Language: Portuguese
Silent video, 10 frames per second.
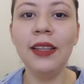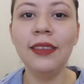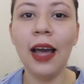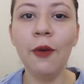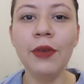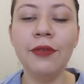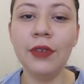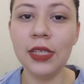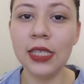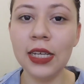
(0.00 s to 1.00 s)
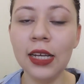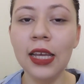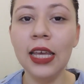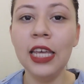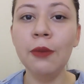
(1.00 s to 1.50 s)
mental e física
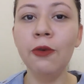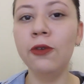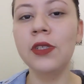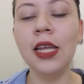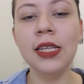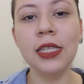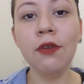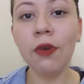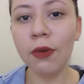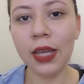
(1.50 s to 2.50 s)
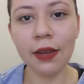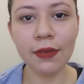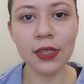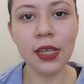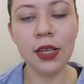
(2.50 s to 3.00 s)
e muitos deles não vão querer
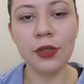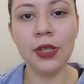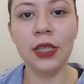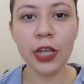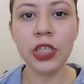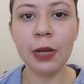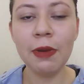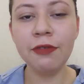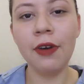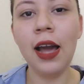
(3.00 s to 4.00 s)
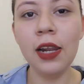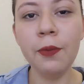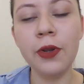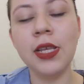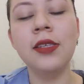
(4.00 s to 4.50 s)
fazer isso. Eu acho que é uma falha
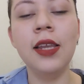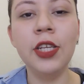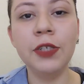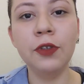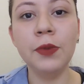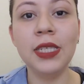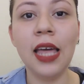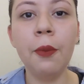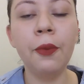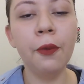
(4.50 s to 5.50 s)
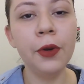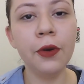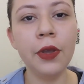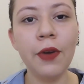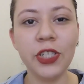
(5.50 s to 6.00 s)
no processo seletivo do Ministério
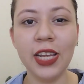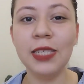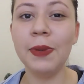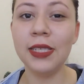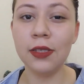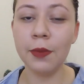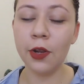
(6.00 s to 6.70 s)
Público e eu acho que eles precisam